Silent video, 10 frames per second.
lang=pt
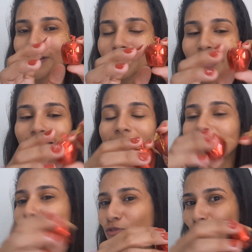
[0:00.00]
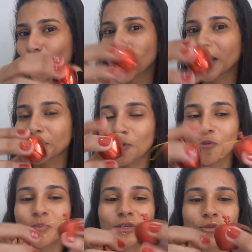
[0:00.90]
vai ficar legal se colocar em
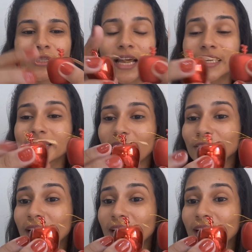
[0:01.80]
algum personalizado.